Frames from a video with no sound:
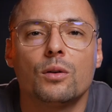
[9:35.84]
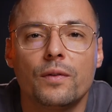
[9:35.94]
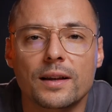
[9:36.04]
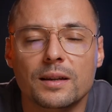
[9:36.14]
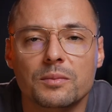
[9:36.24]

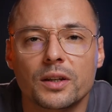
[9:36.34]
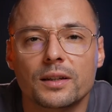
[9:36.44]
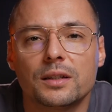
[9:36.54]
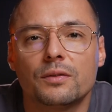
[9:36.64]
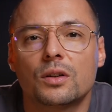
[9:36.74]
Uważam, że
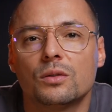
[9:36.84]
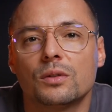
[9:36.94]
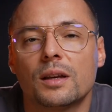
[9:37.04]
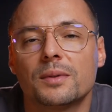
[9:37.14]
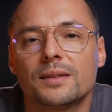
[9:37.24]
jeśli
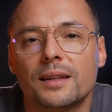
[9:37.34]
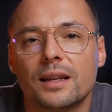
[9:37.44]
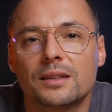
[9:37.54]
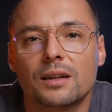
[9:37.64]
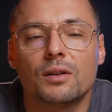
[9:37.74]
wykonujemy zdjęcia